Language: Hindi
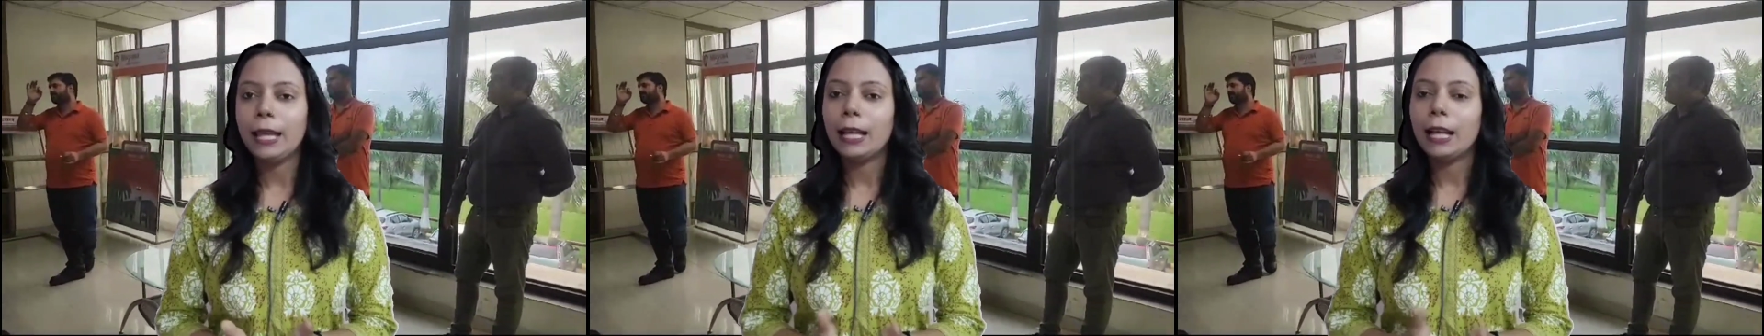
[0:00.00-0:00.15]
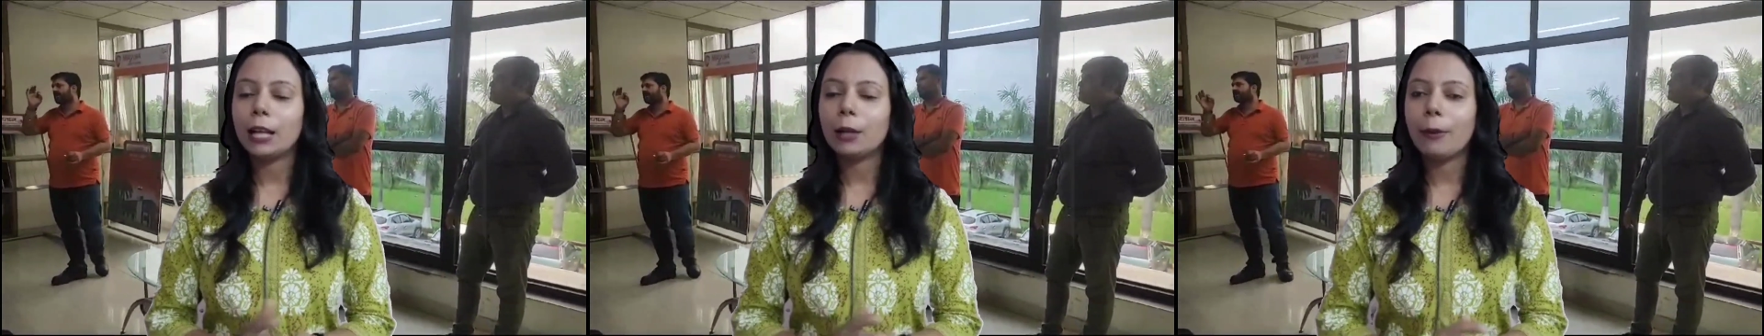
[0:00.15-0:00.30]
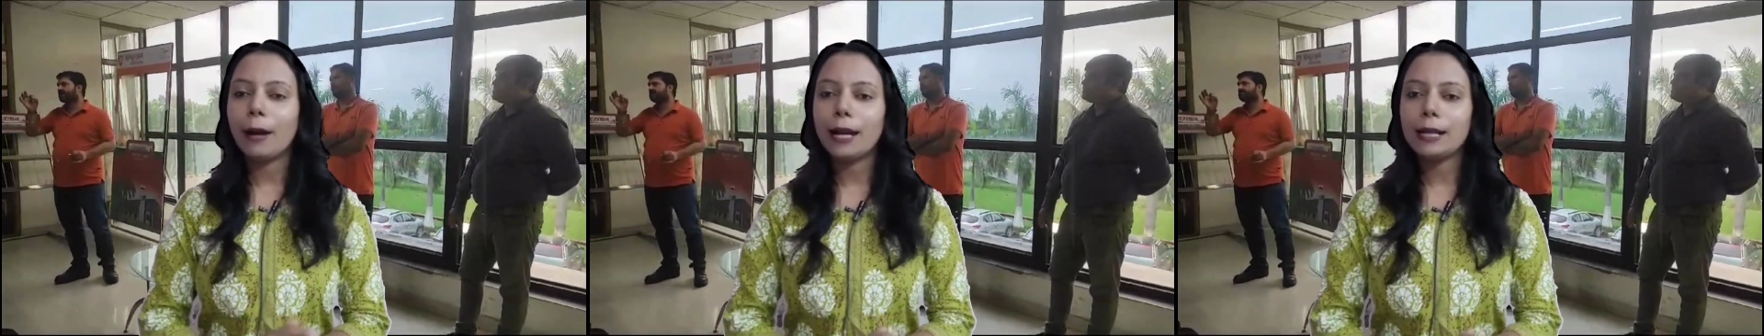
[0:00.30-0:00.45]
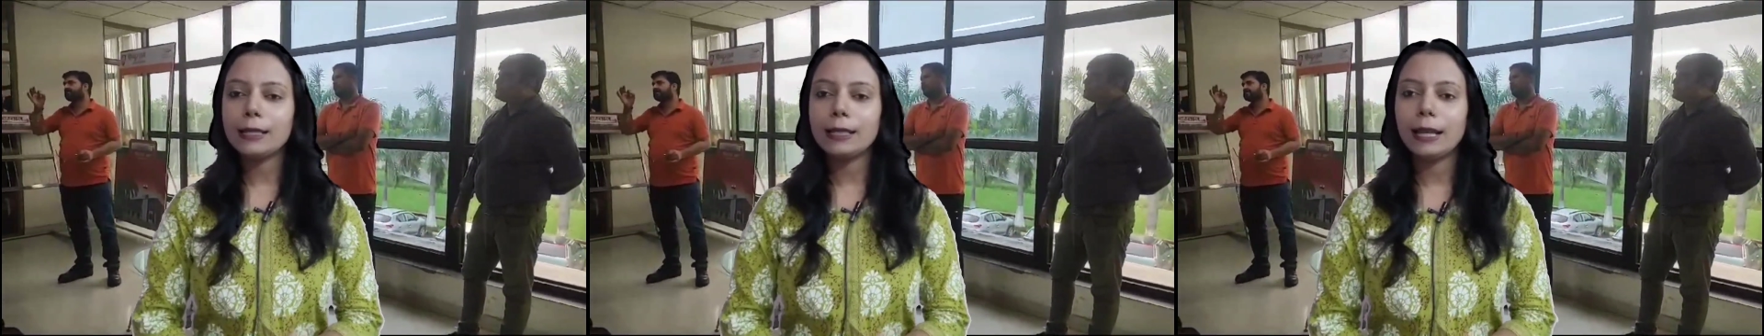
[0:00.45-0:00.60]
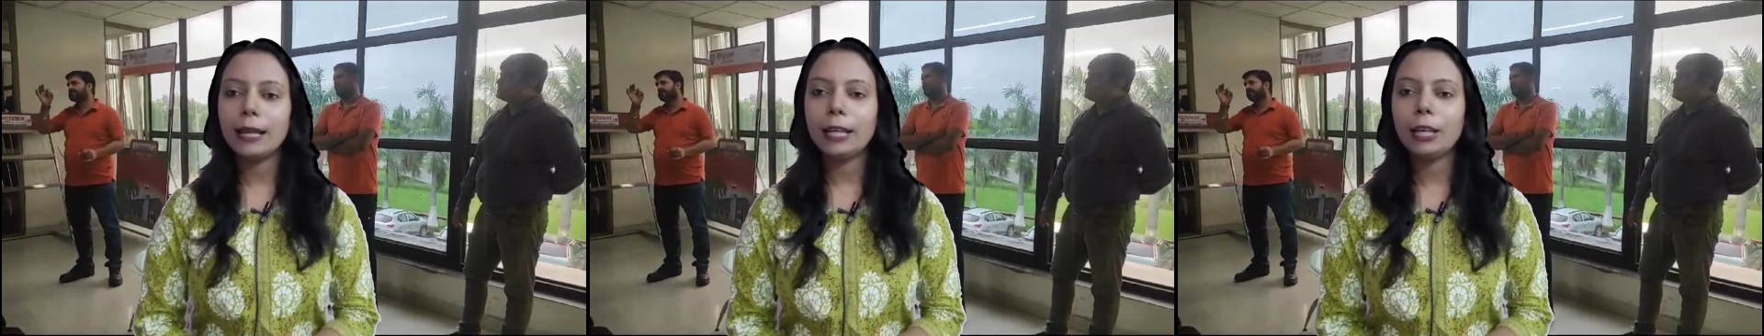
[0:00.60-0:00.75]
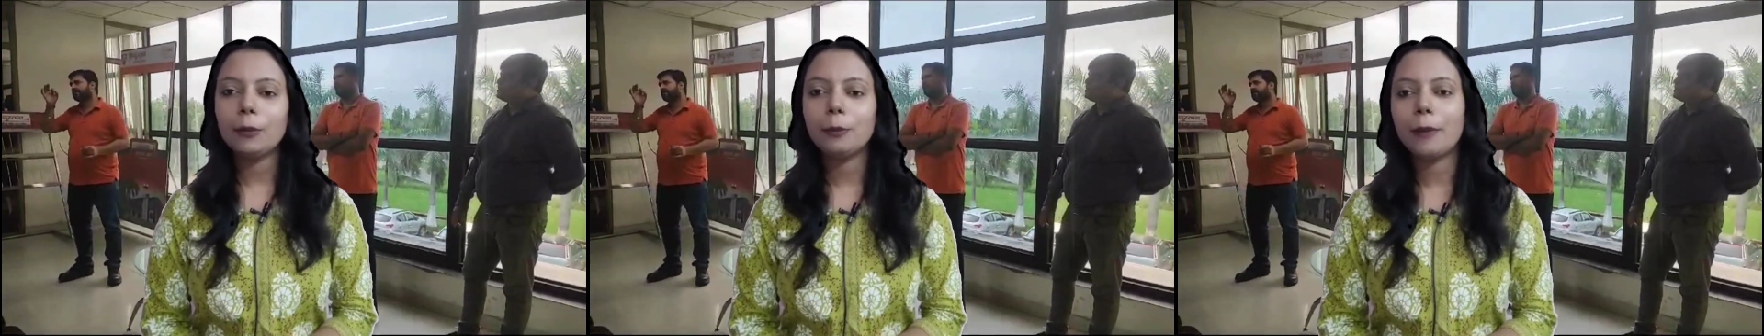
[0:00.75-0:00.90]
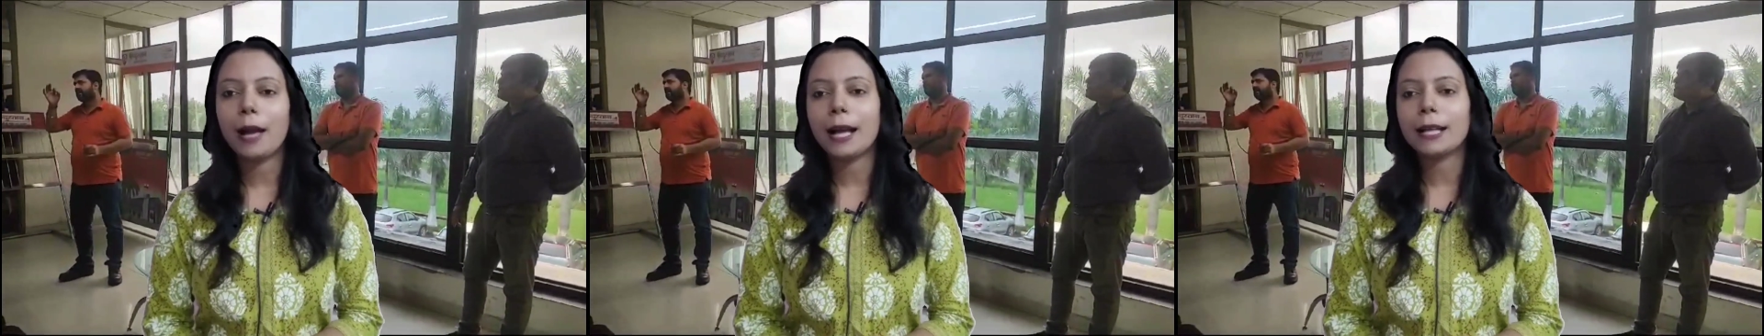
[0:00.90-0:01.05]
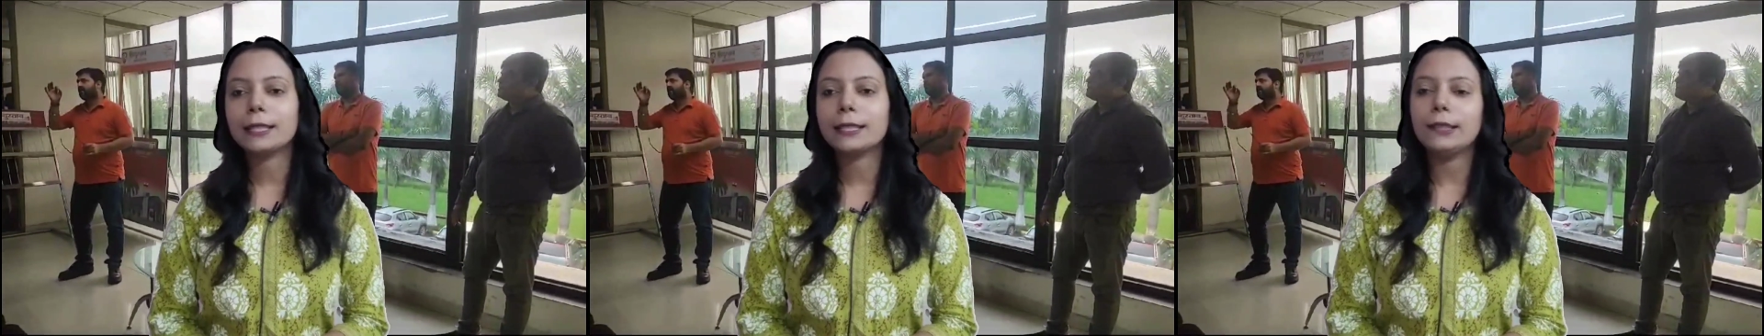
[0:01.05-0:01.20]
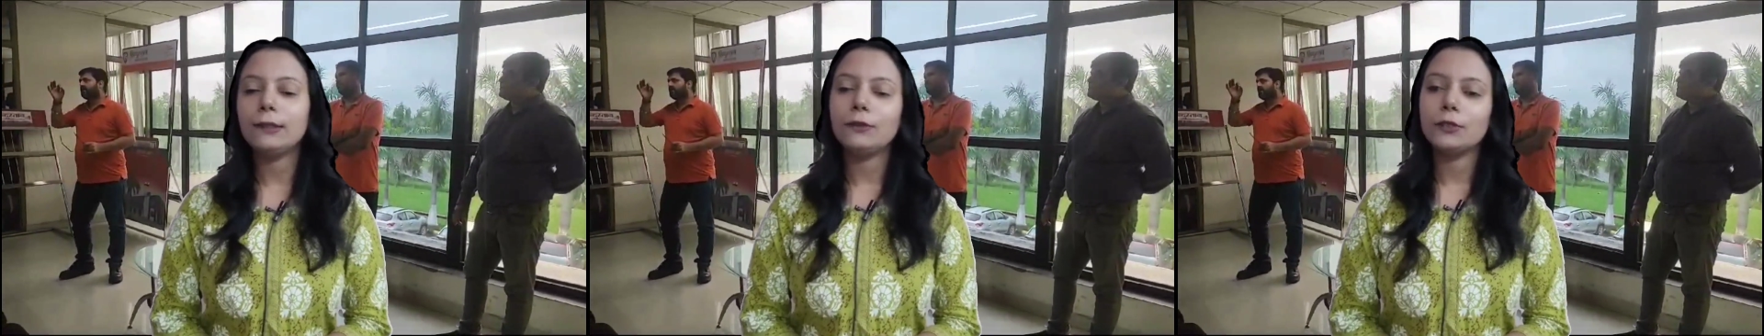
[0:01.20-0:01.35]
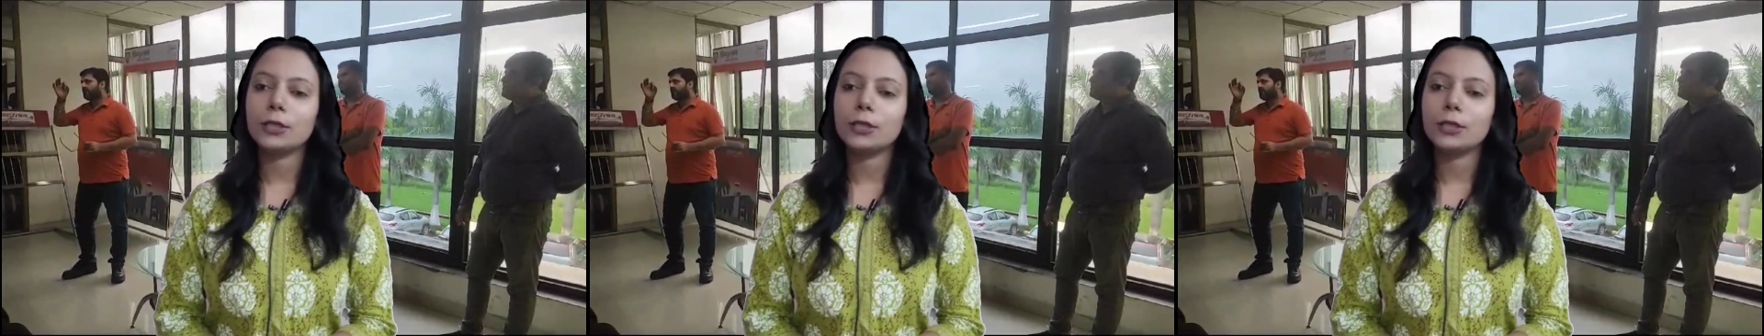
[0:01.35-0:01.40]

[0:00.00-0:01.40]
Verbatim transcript: अखबार से लेकर मैगजीन